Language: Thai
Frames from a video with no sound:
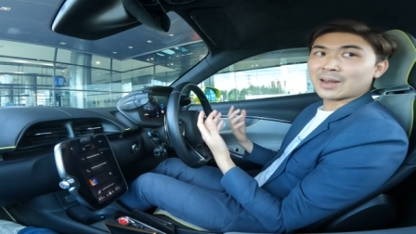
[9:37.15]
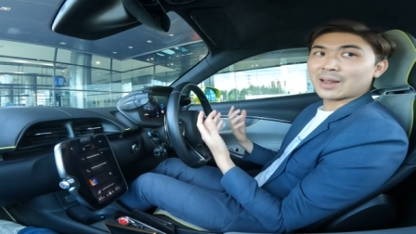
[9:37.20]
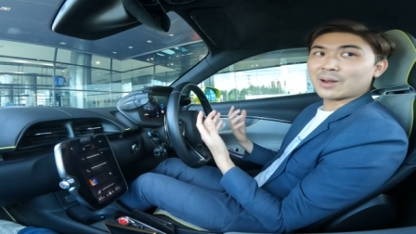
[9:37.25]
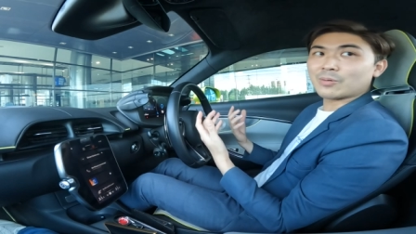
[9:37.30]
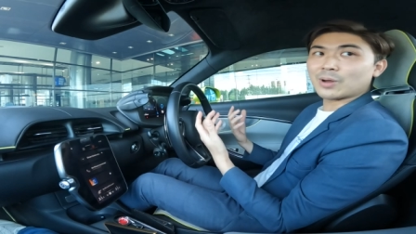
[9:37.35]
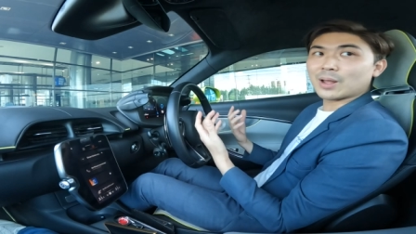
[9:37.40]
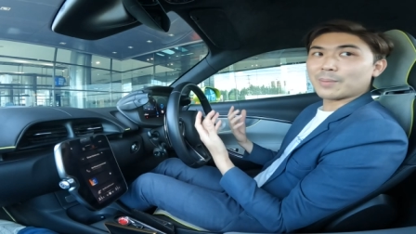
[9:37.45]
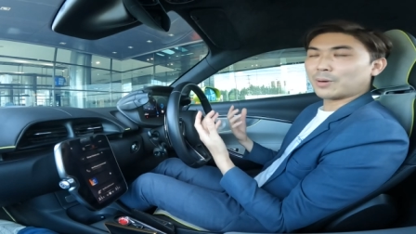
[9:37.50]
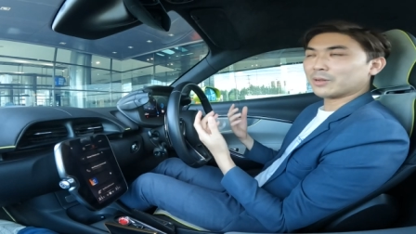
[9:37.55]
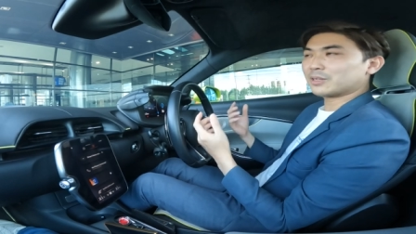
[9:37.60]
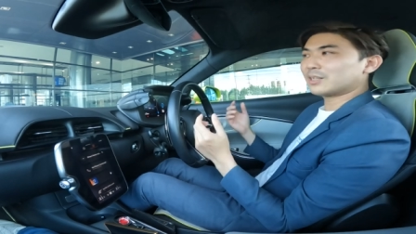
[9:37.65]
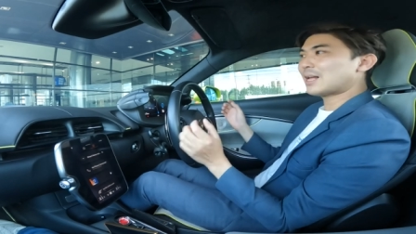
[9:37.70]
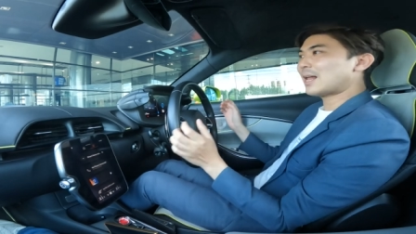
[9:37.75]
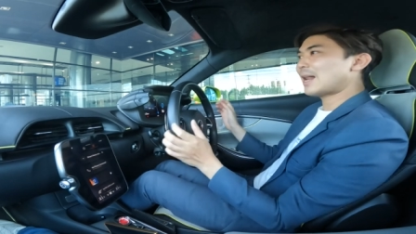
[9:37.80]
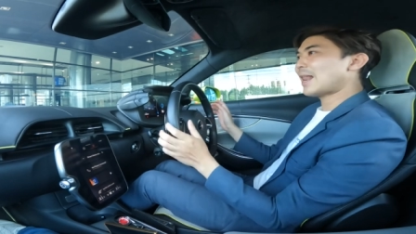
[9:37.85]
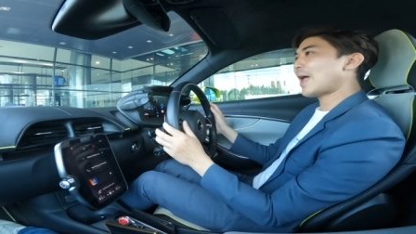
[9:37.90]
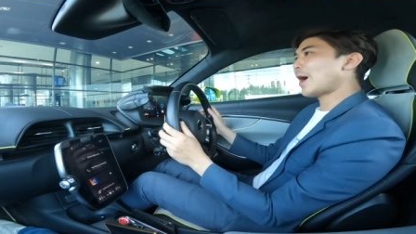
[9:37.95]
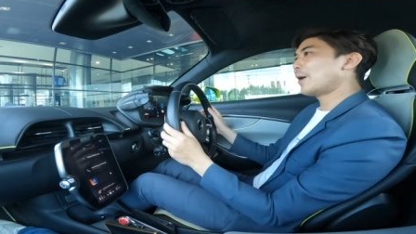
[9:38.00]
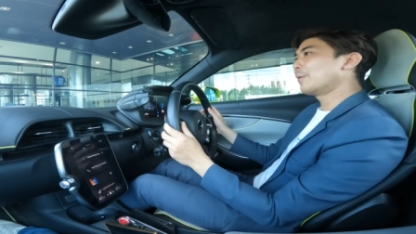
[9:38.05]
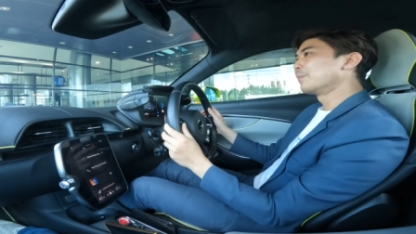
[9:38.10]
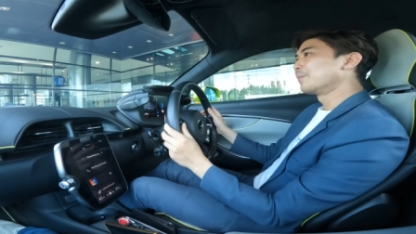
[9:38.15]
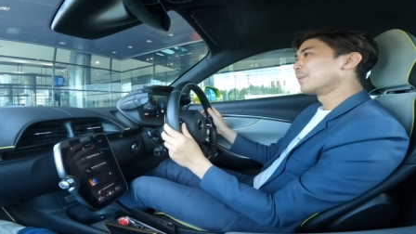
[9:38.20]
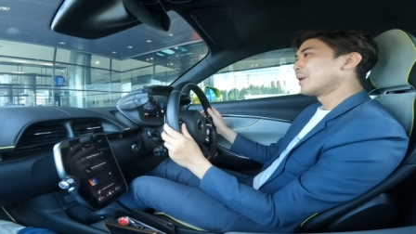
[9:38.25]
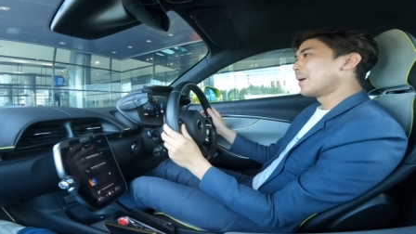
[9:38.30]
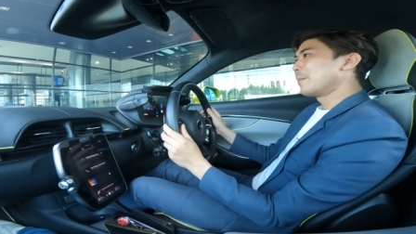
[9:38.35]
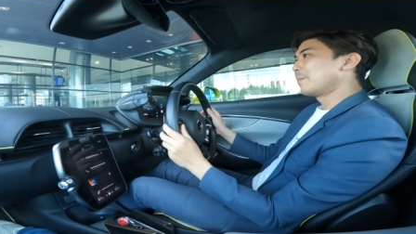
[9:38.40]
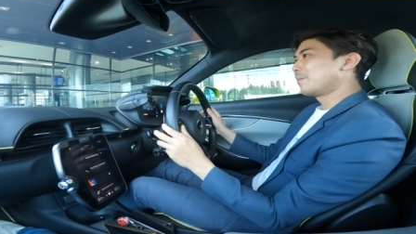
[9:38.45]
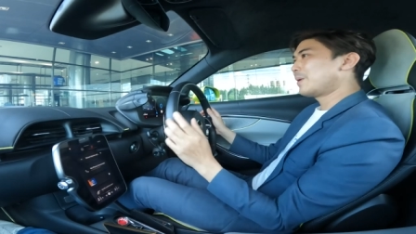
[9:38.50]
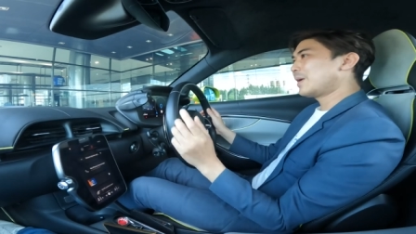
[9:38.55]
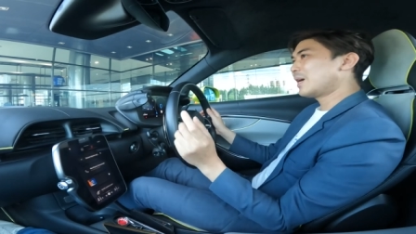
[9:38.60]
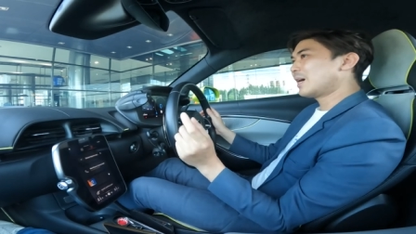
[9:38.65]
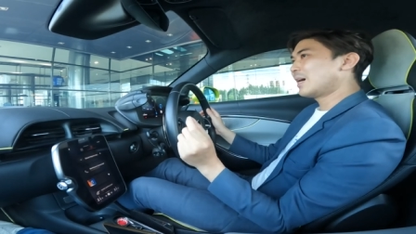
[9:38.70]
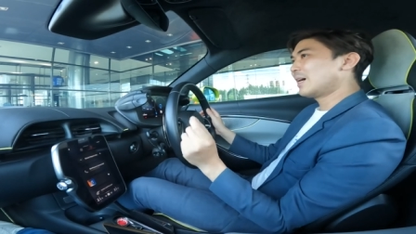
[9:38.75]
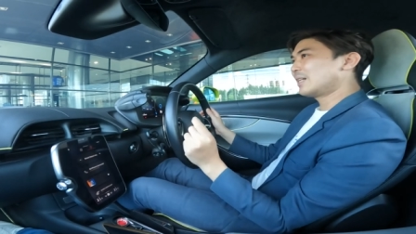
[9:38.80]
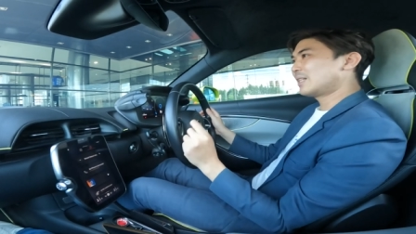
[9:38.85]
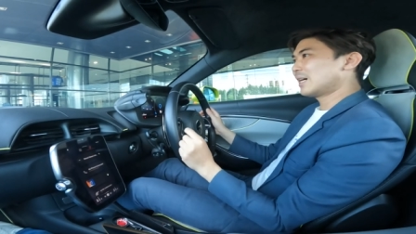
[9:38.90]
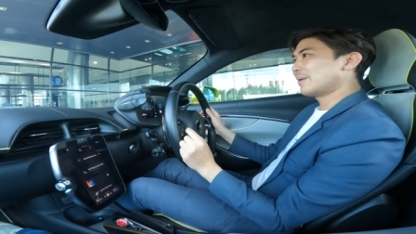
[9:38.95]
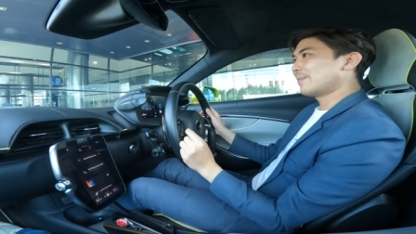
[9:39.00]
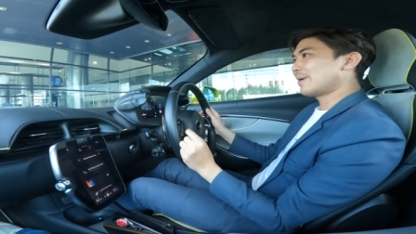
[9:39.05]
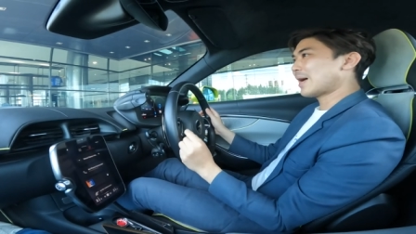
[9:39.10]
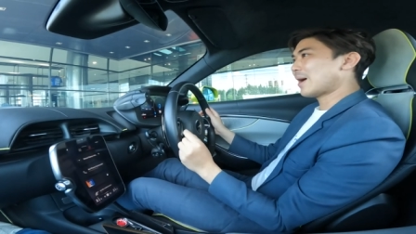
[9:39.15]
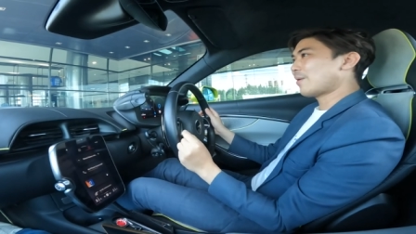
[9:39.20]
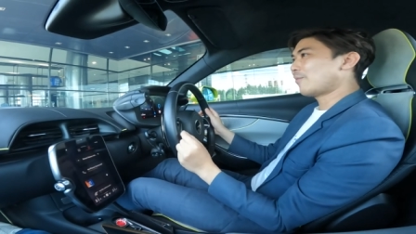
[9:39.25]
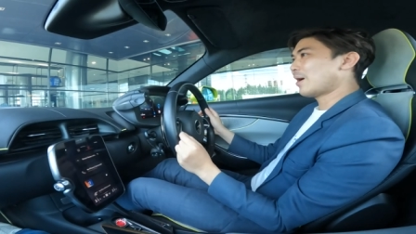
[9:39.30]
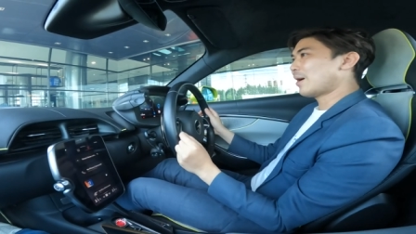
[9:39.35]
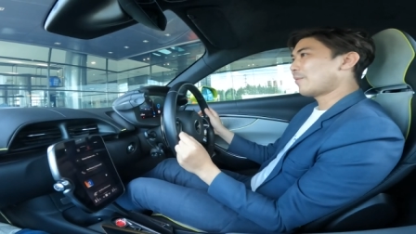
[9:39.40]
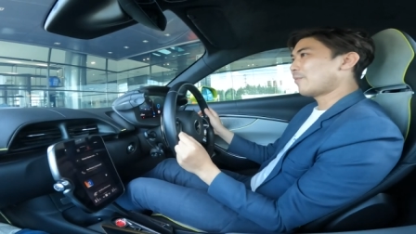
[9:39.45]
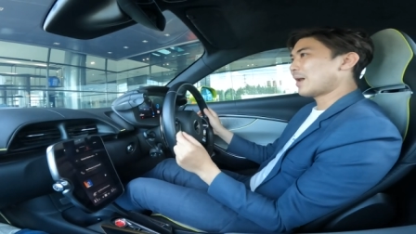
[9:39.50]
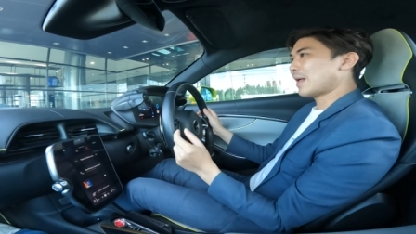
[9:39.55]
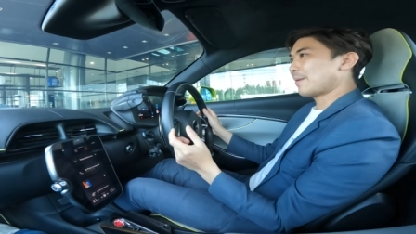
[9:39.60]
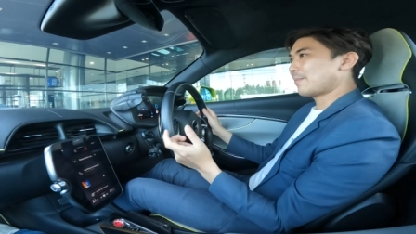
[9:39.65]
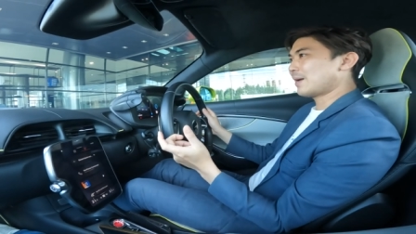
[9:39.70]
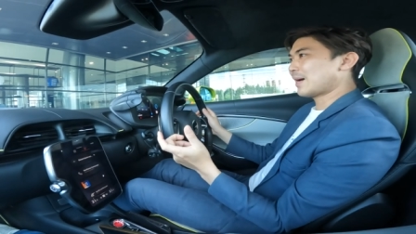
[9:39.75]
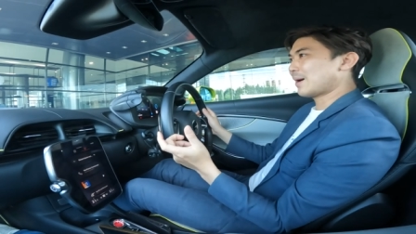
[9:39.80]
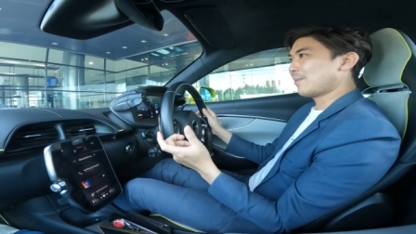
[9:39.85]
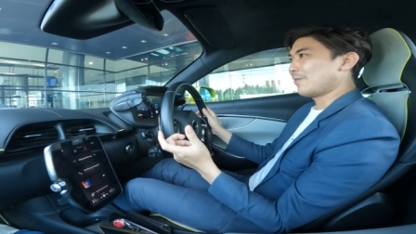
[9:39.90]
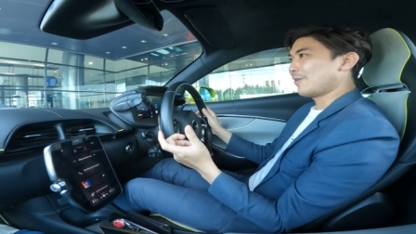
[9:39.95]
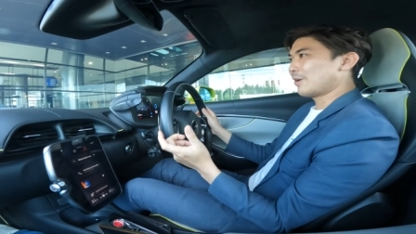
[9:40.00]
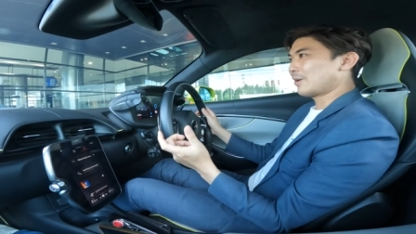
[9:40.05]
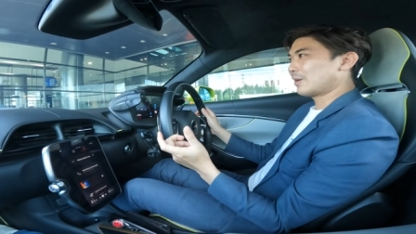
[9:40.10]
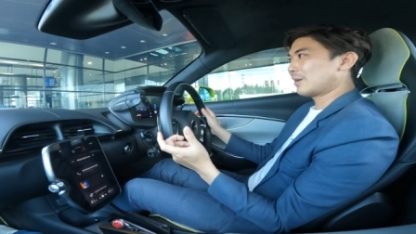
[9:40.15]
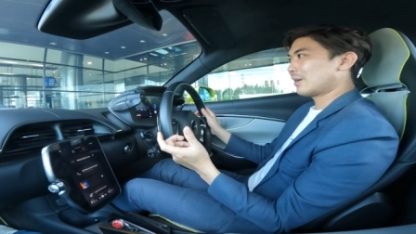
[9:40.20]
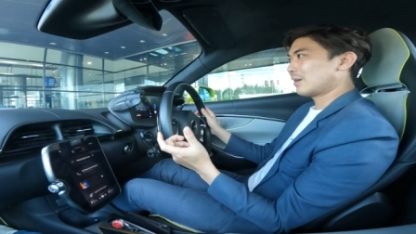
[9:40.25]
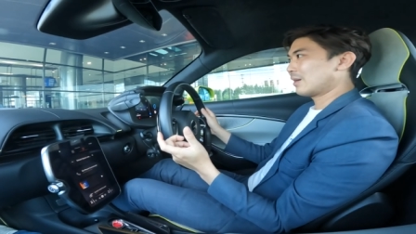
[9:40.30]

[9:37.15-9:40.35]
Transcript: ได้ด้วย เพราะฉะนั้นแล้วพี่เคยเจอไหมครับว่าเวลาพี่ขับรถ